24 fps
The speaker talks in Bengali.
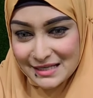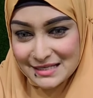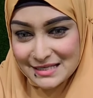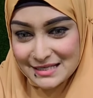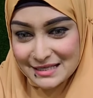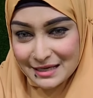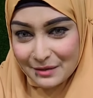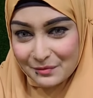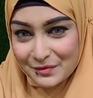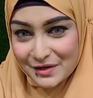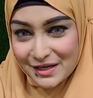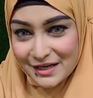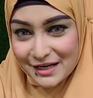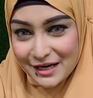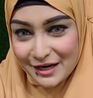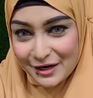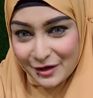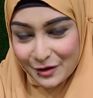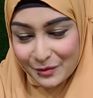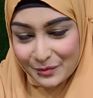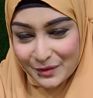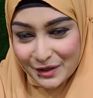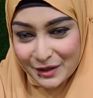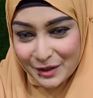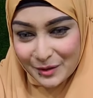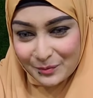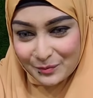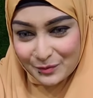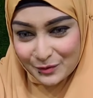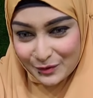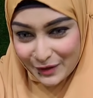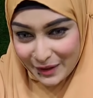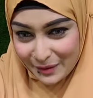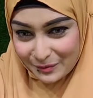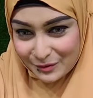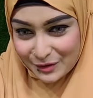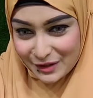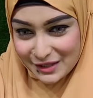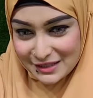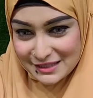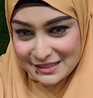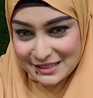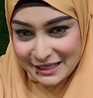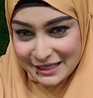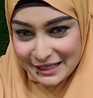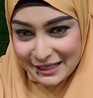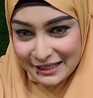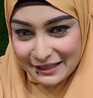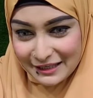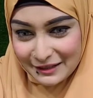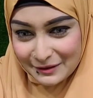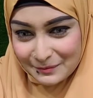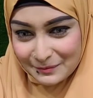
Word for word: সাবরিনা রহমান আপু কেমন আছেন